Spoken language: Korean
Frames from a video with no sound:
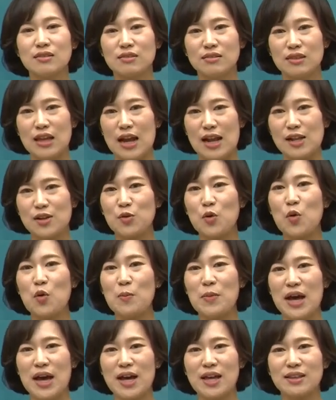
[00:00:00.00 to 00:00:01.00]

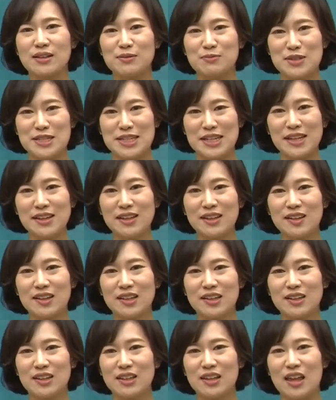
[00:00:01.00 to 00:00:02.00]
달콤한 음식,
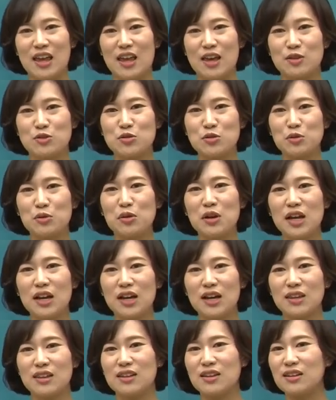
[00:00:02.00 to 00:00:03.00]
네, 초콜릿
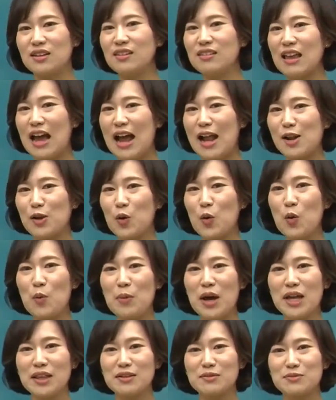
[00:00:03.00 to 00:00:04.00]
같은
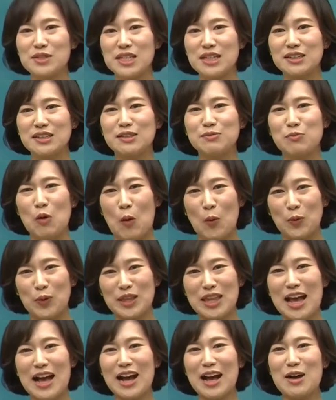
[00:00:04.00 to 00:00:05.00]
달콤한 음식을
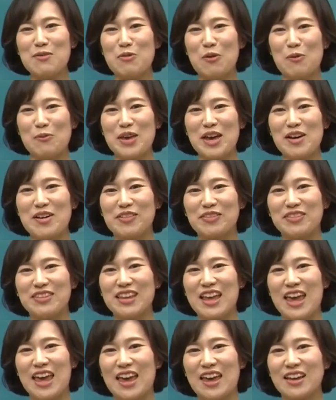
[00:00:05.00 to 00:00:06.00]
먹다가 보면
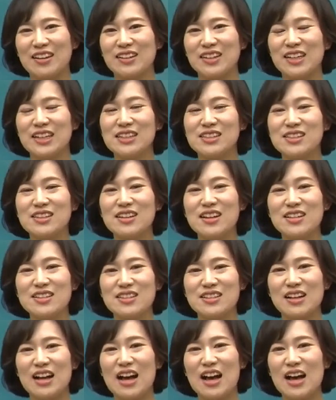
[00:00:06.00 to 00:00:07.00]
네,
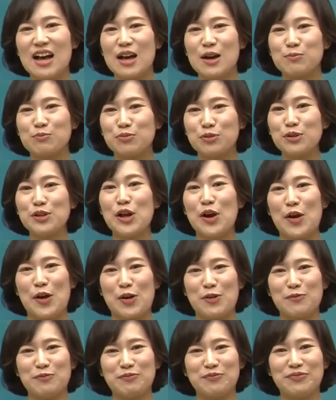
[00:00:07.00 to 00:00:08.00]
스트레스가
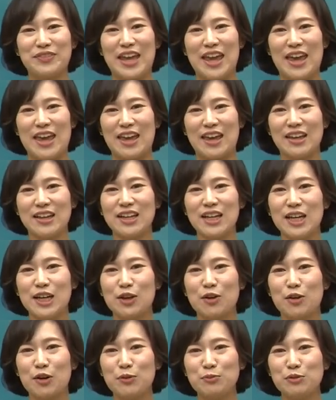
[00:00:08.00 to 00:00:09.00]
풀려요. 네,
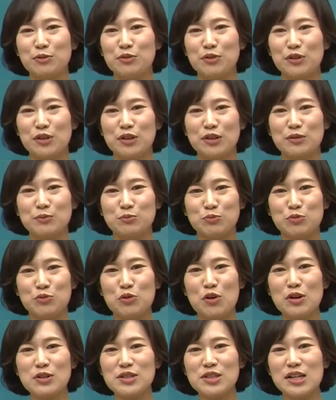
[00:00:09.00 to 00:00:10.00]
여러분들은
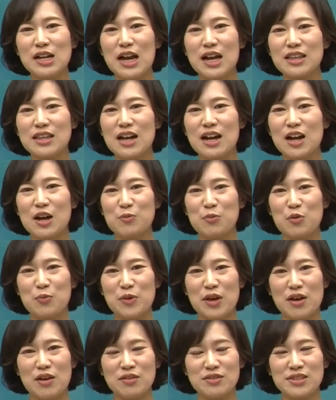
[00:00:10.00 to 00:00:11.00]
무엇을 하다가
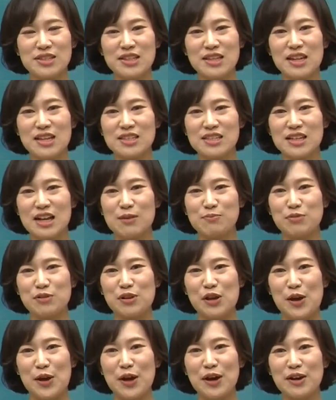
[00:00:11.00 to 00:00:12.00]
보면 스트레스가
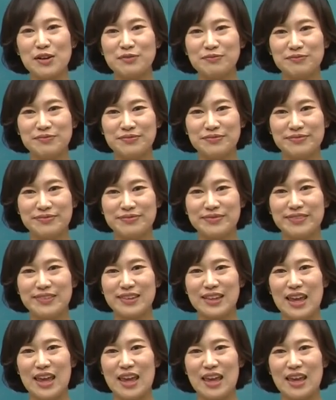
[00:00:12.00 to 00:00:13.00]
풀려요?
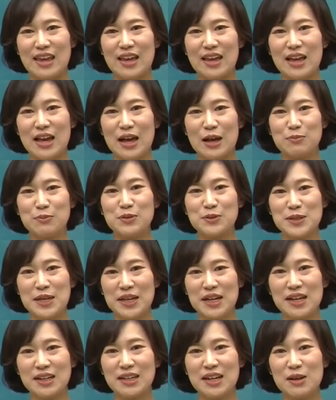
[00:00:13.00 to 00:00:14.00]
네, 한번
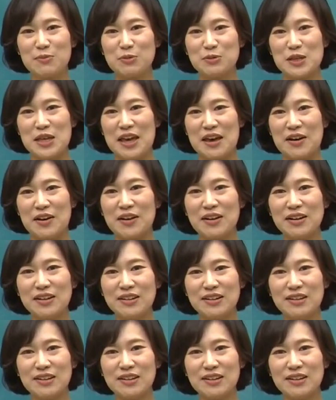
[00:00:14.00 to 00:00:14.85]
생각을 해보세요.